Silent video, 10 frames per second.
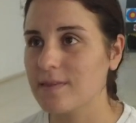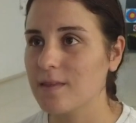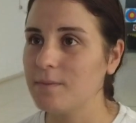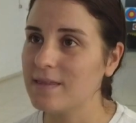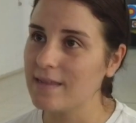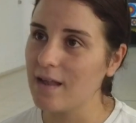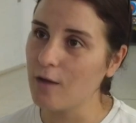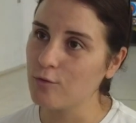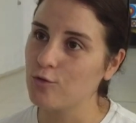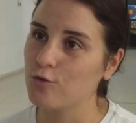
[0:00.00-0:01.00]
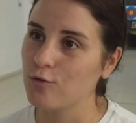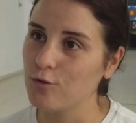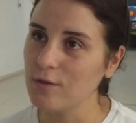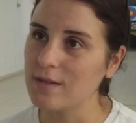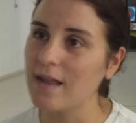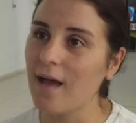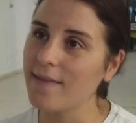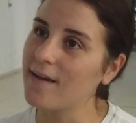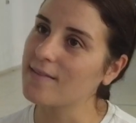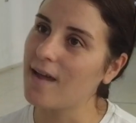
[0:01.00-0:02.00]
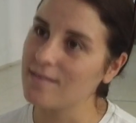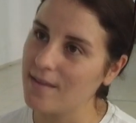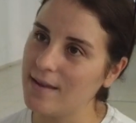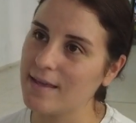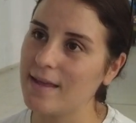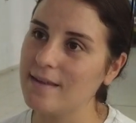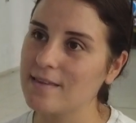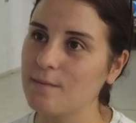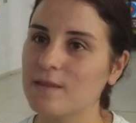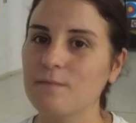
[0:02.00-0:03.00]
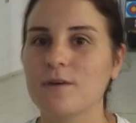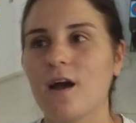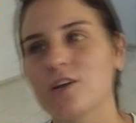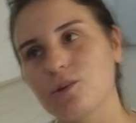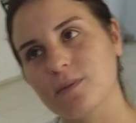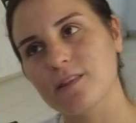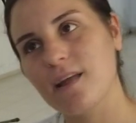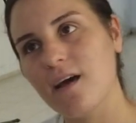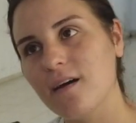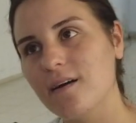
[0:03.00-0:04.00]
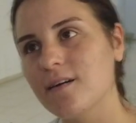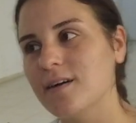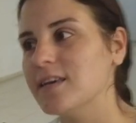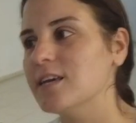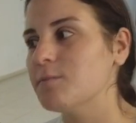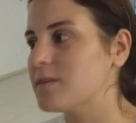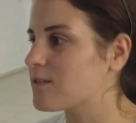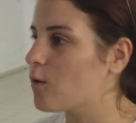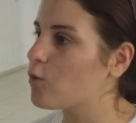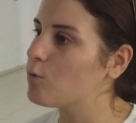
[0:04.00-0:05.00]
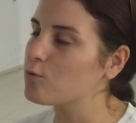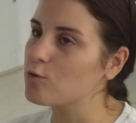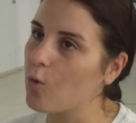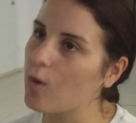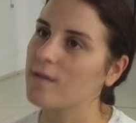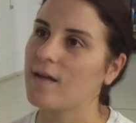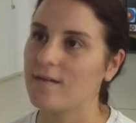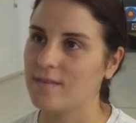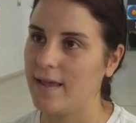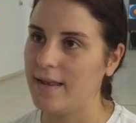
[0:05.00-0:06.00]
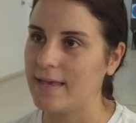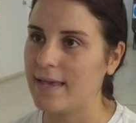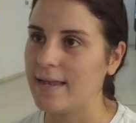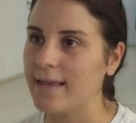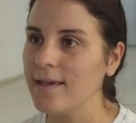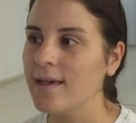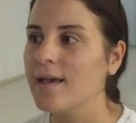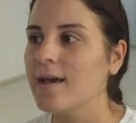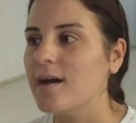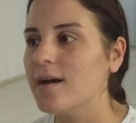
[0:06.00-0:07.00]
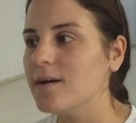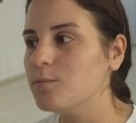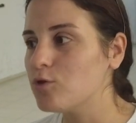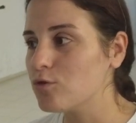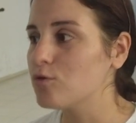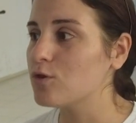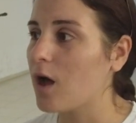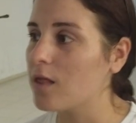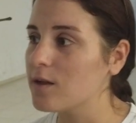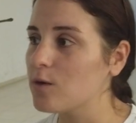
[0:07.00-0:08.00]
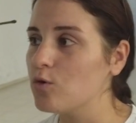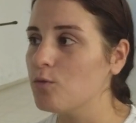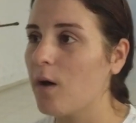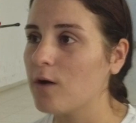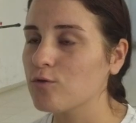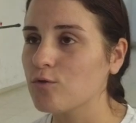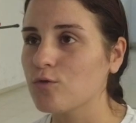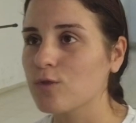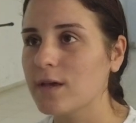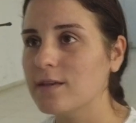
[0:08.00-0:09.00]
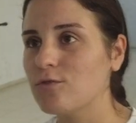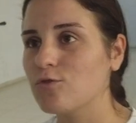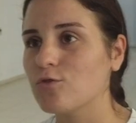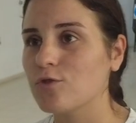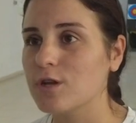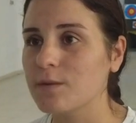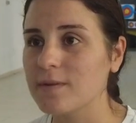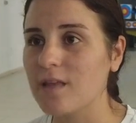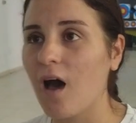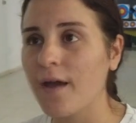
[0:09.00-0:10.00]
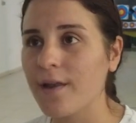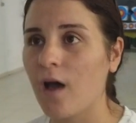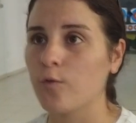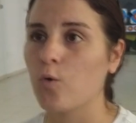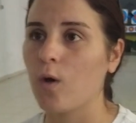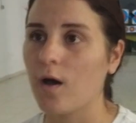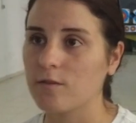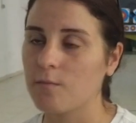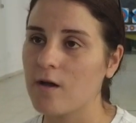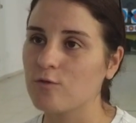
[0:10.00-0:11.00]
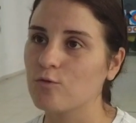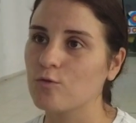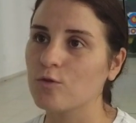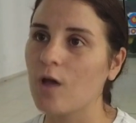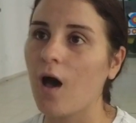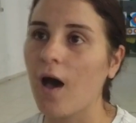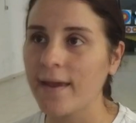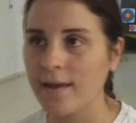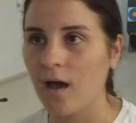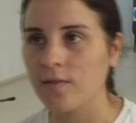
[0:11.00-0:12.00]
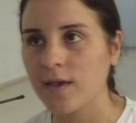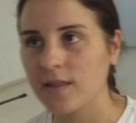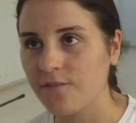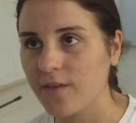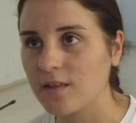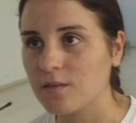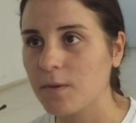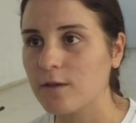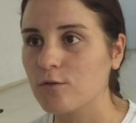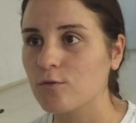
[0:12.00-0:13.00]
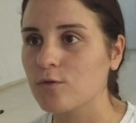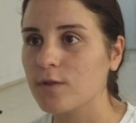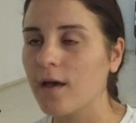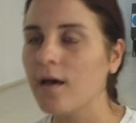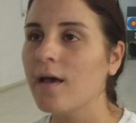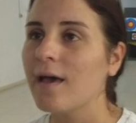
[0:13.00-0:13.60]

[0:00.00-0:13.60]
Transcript: size bir silah düşünün. Silah ne kadar tehlikeliyse bizim branşımızda, e, yayımızda, okumuzda o kadar tehlikeli. E, bütün kurallara uymak zorundayız. Çocuklarımız aynı anda ok atmak zorunda, aynı anda hedefe gitmek zorunda